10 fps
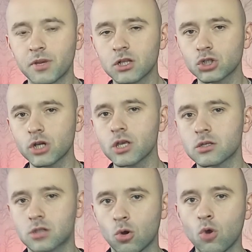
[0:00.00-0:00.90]

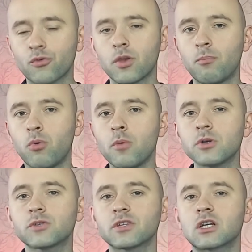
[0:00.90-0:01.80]
Приглашение, страховки,
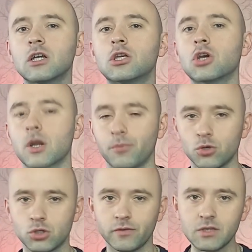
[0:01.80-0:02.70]
помощь в открытии
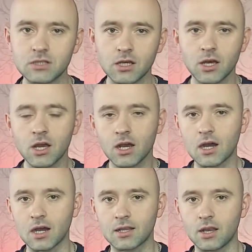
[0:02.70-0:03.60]
рабочей визы,
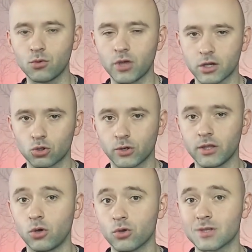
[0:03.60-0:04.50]
как для людей,
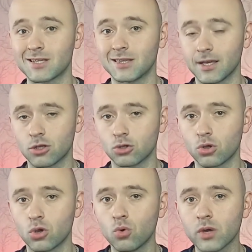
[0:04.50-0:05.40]
которые находятся на
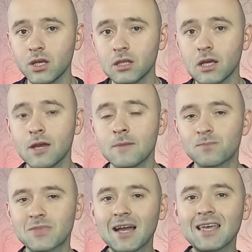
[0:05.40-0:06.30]
территории Украины,
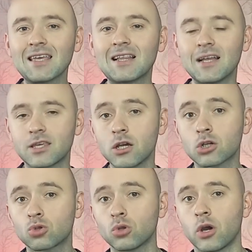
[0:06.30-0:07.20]
так и для
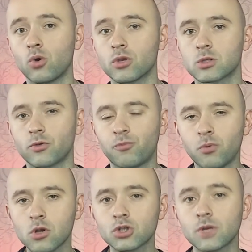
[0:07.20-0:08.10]
тех, кто находится в
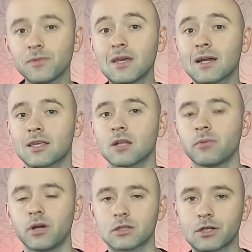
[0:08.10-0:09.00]
Польше и хотел
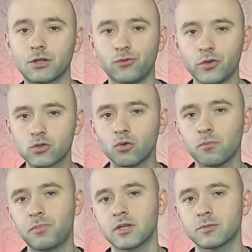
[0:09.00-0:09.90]
бы открыть визу
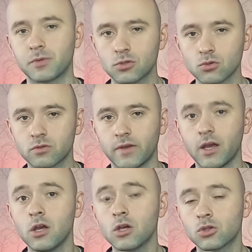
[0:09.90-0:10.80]
без
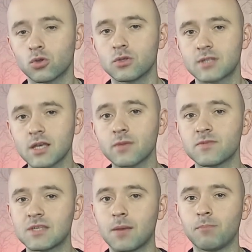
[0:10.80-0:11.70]
присутствия. То есть с
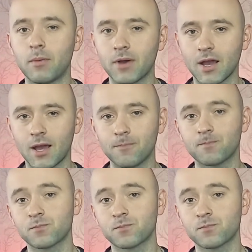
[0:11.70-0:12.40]
этим всем помогаем.